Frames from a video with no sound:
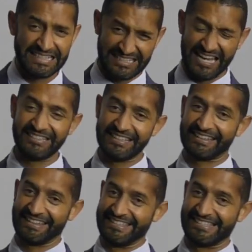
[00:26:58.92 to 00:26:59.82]
Gagner
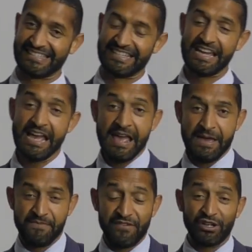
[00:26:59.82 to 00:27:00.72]
Christ.
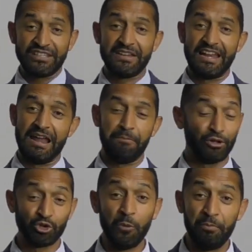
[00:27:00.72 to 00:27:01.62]
Mais voyez,
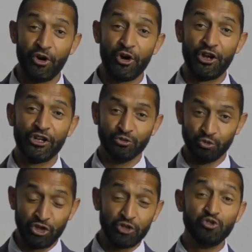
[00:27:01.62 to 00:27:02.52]
l'apôtre Paul nous
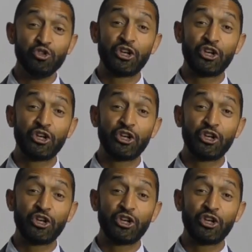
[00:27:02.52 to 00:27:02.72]
donne une